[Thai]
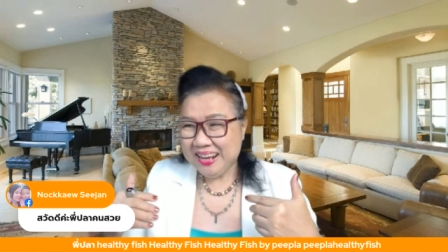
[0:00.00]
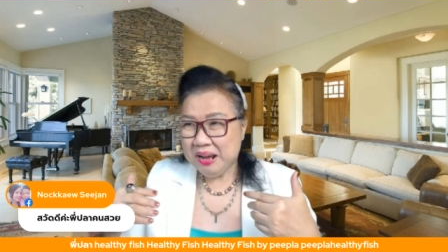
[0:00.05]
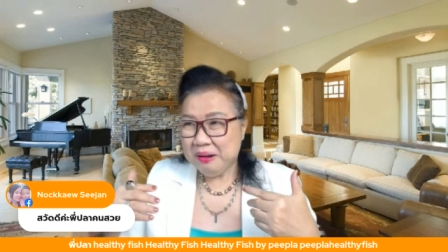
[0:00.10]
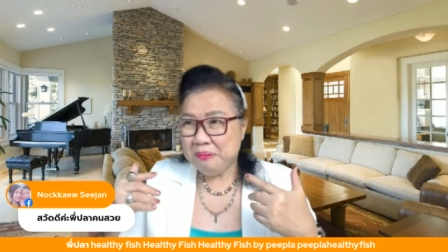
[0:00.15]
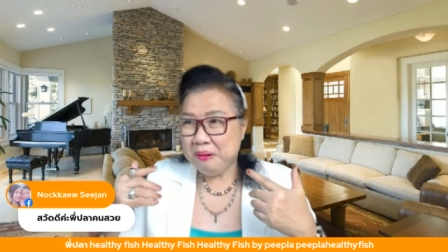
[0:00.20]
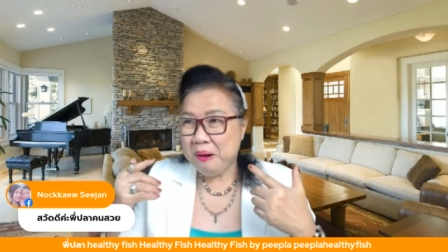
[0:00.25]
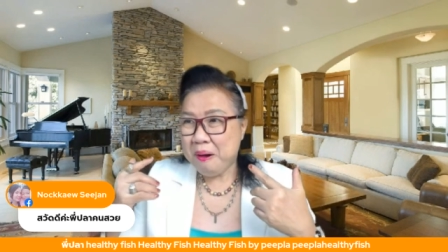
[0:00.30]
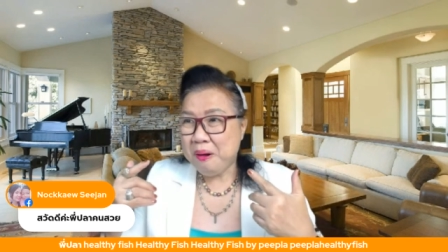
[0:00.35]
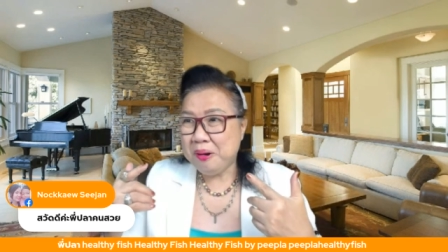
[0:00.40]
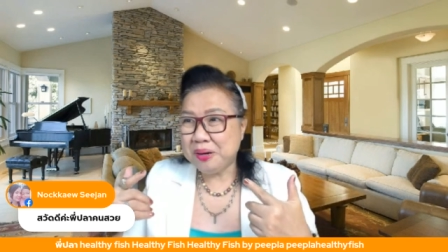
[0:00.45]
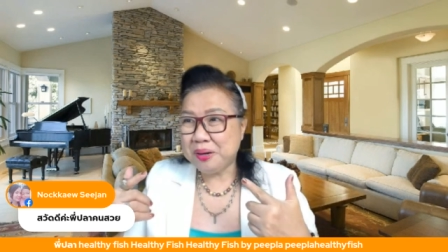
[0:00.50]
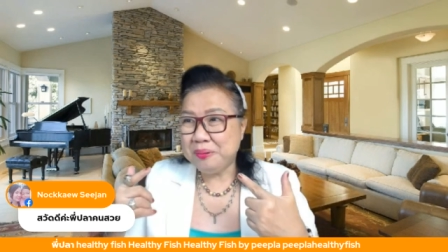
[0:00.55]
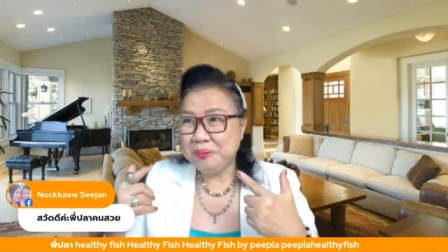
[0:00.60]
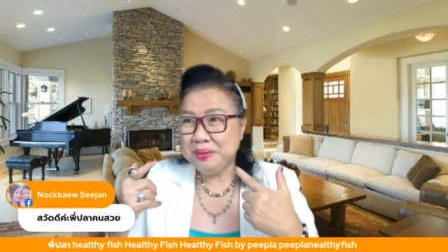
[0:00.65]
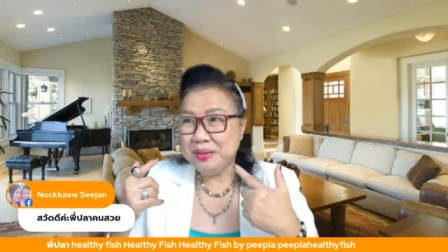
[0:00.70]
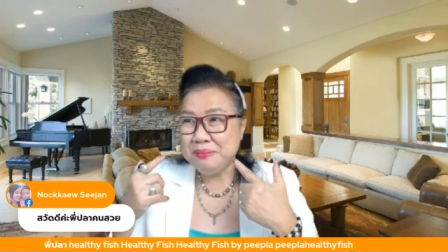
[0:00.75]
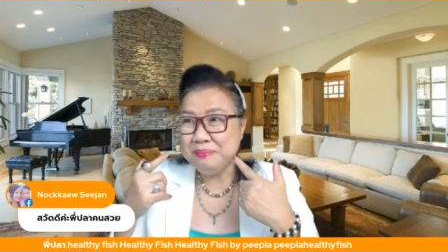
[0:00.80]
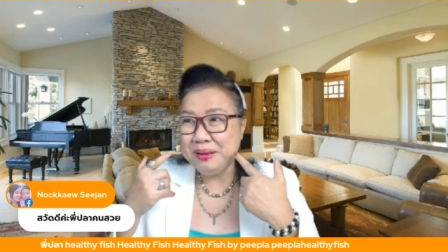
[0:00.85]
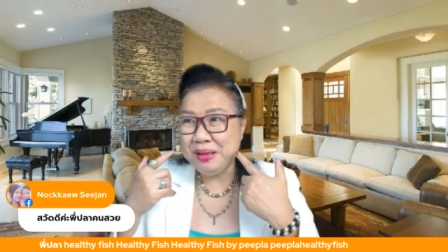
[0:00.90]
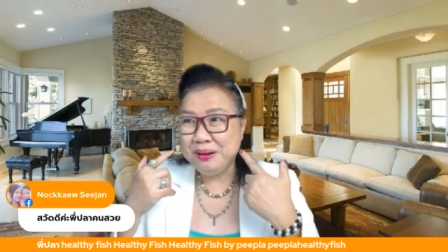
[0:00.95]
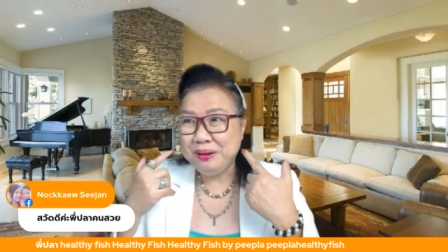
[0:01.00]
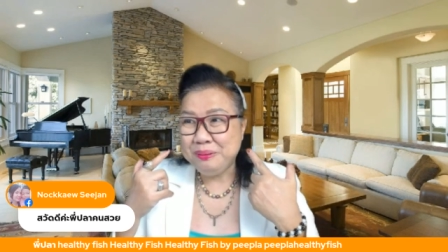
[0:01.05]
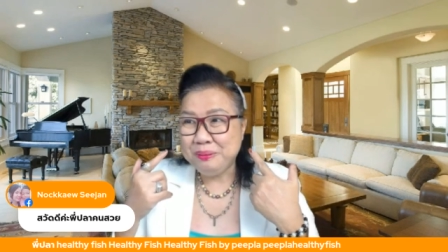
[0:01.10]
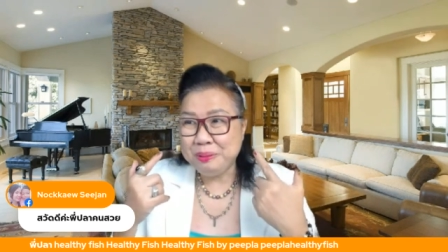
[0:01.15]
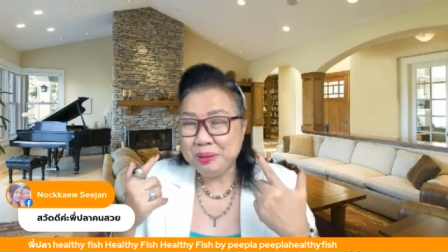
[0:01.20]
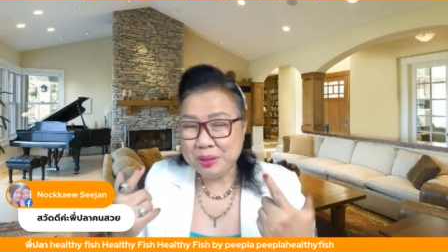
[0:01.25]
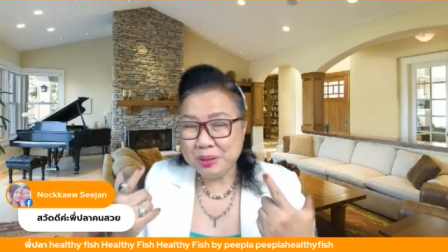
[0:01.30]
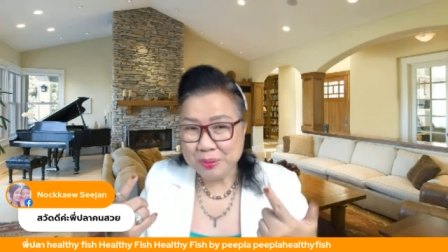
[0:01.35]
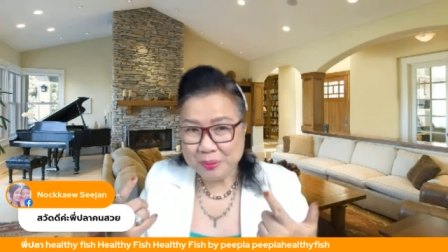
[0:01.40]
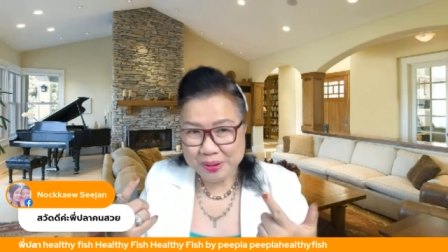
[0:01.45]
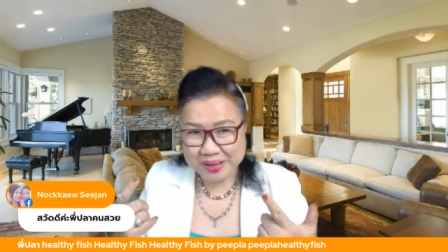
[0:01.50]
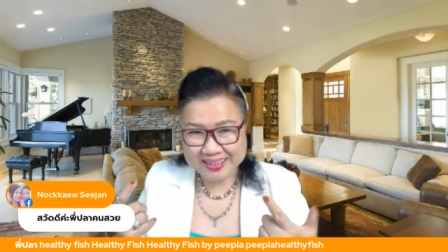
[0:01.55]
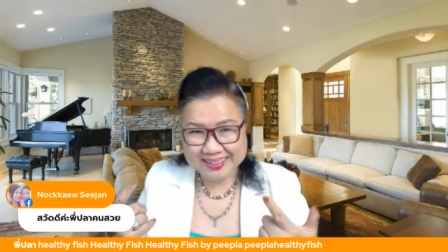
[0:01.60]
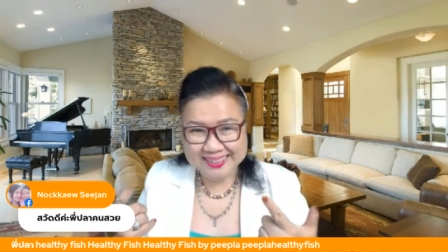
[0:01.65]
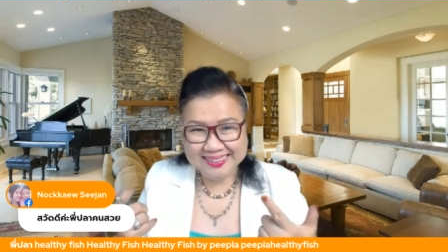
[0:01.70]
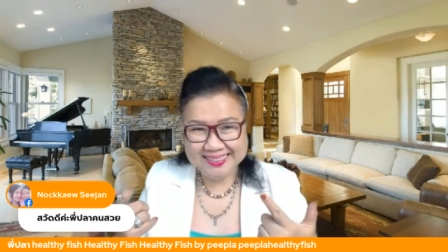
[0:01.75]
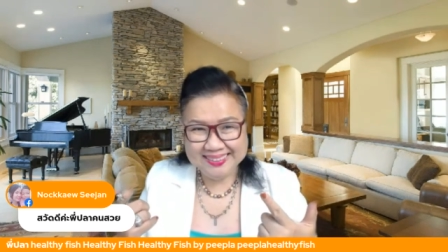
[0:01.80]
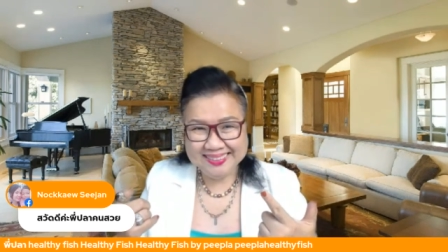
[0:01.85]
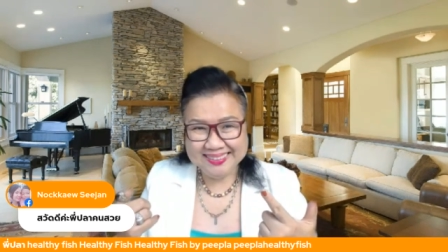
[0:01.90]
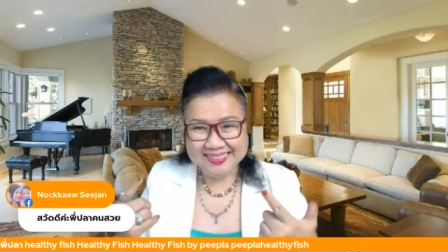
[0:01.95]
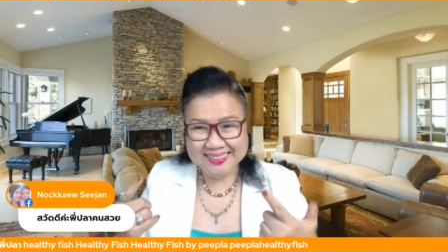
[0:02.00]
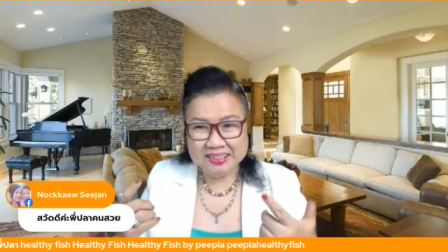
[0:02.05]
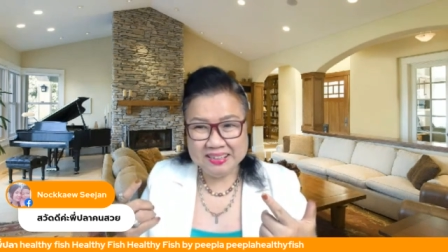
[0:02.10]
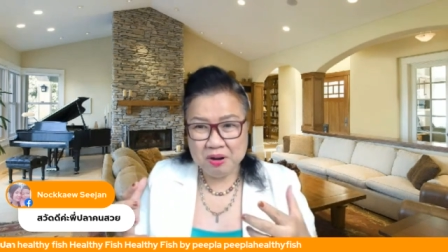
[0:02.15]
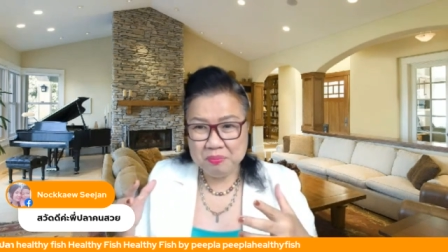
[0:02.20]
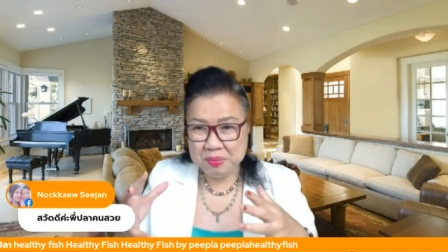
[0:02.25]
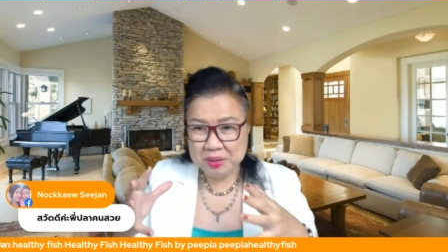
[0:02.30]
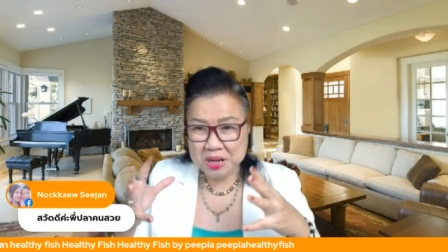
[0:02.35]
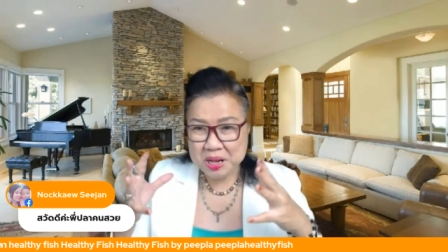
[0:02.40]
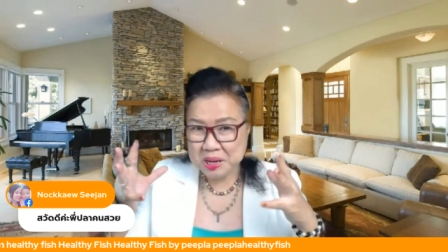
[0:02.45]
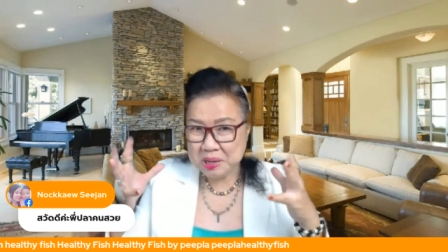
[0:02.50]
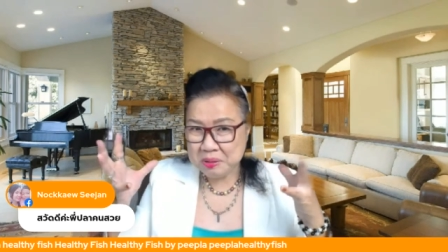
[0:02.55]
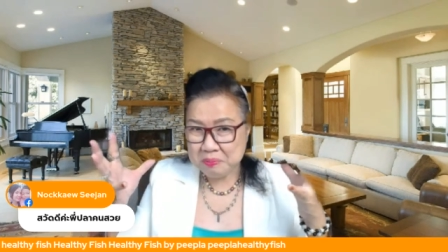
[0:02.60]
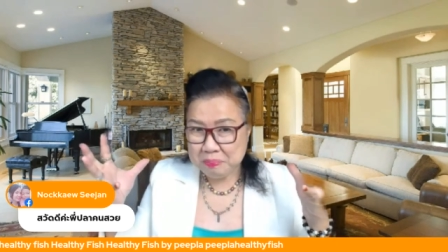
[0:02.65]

เพราะเรายิ้มแล้วเราสวยขึ้นเราไม่ได้